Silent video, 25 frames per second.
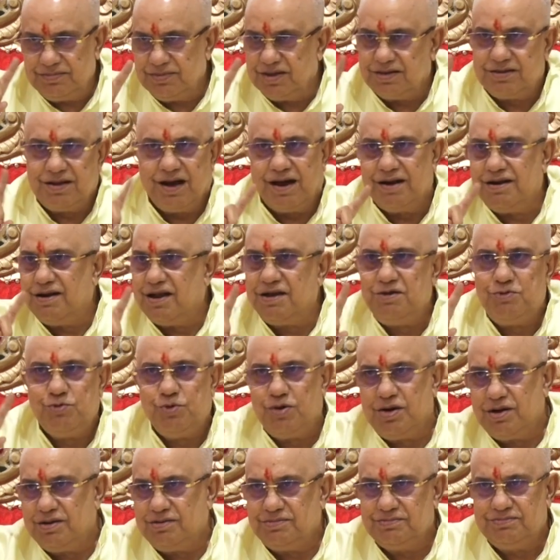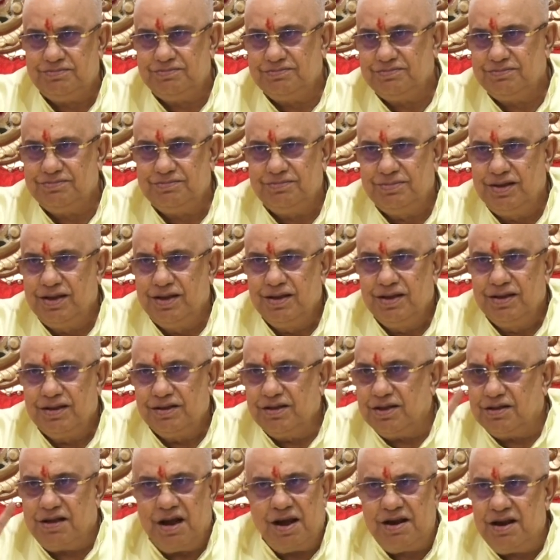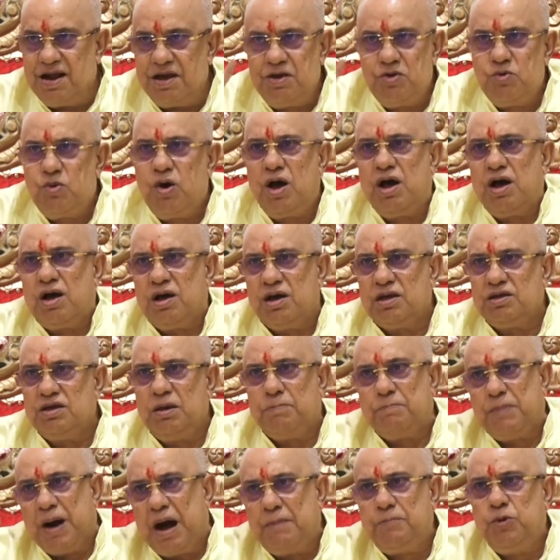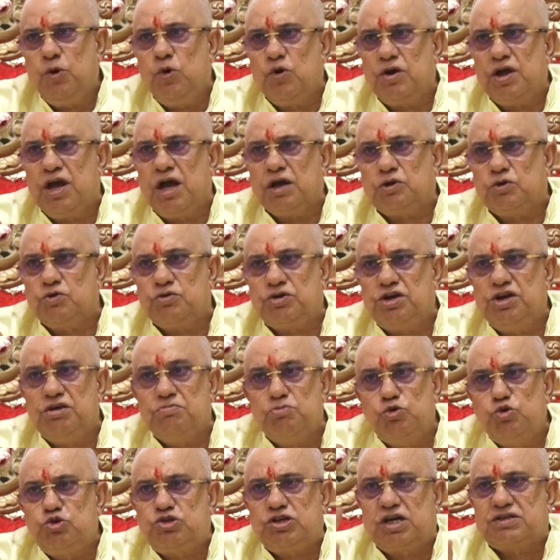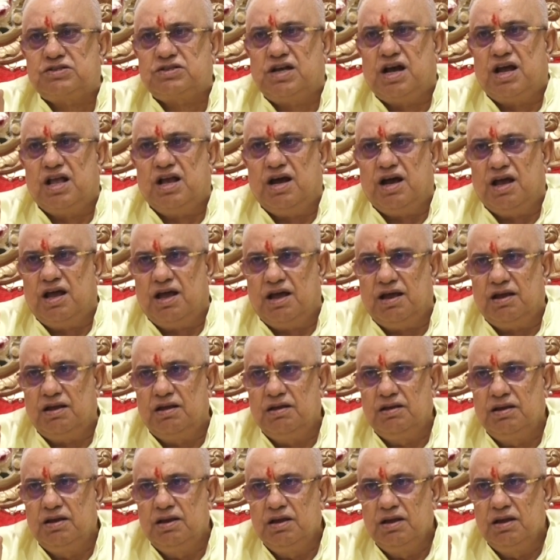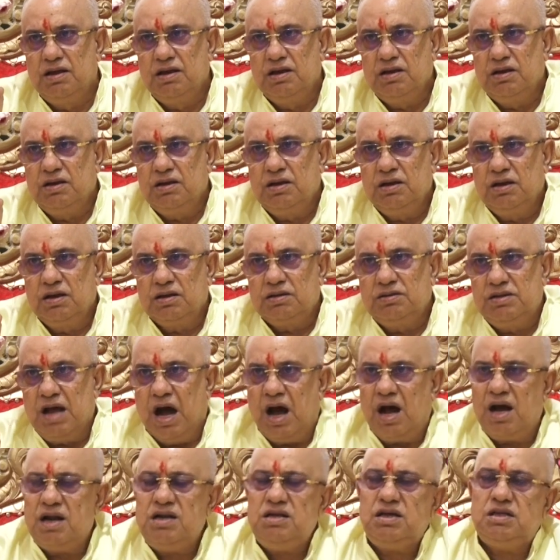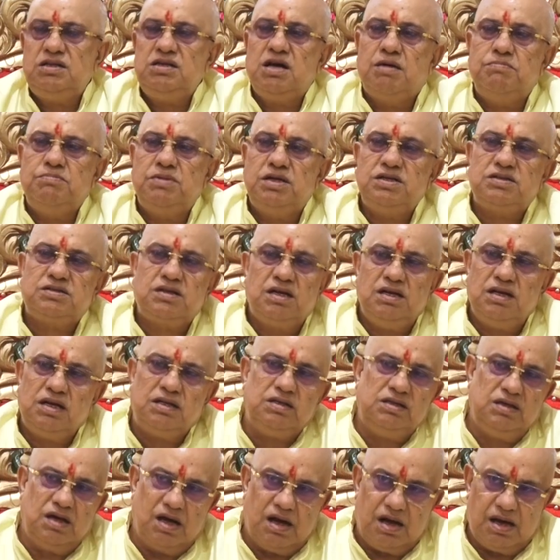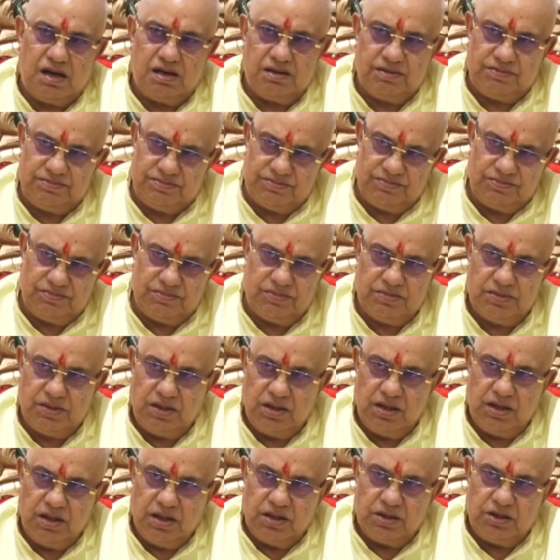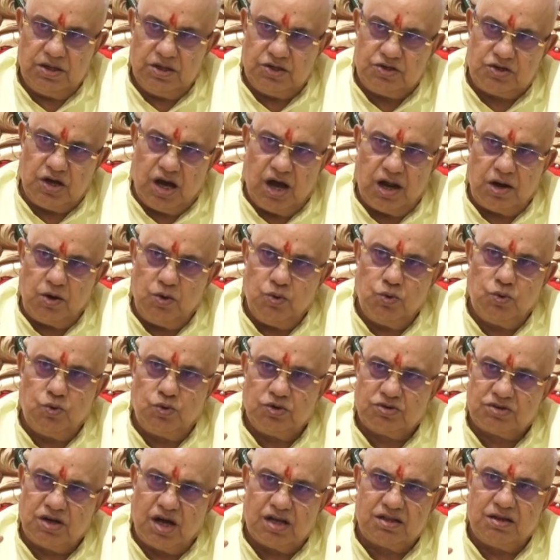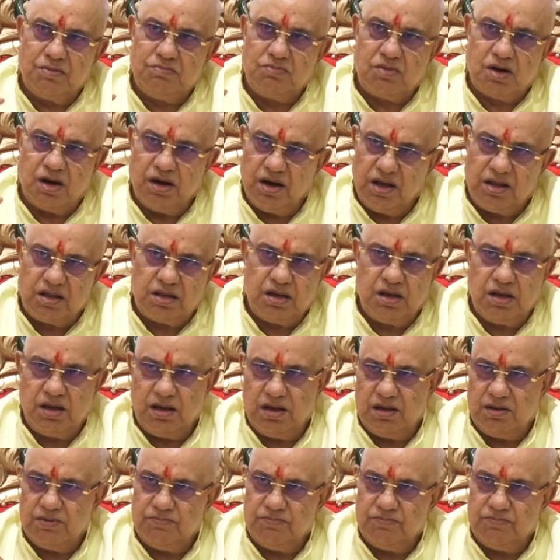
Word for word: ये दान नहीं हुआ ये दान नहीं हुआ ये पाप हो गया क्योंकि ये मूर्छा से आया है दान यदि हमने इसलिए दिया कि चार लोगों के साथ हम खड़े थे